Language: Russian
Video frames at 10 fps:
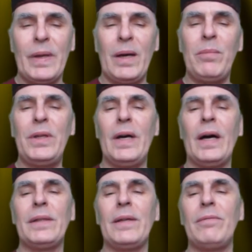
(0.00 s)

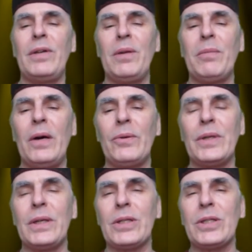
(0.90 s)
Комедианты
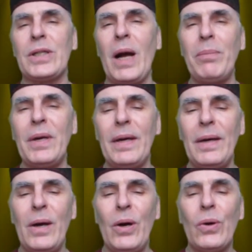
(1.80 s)
вынимают из
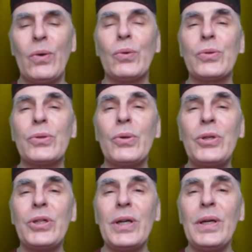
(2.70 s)
шапки
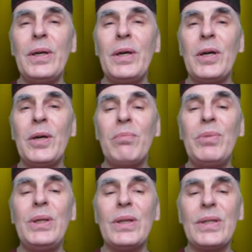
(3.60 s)
кусочки
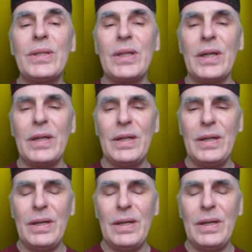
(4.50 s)
бересты.